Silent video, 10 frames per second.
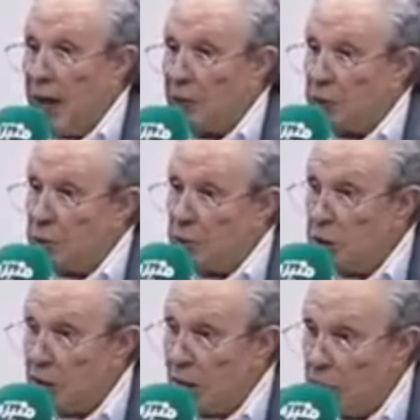هادو
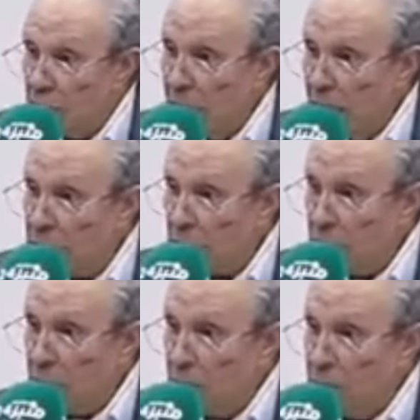شنو نرجع لهم نعاود
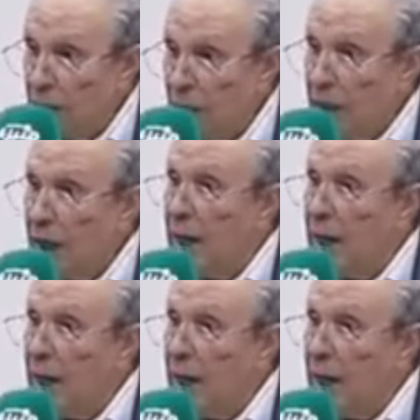نقول لهم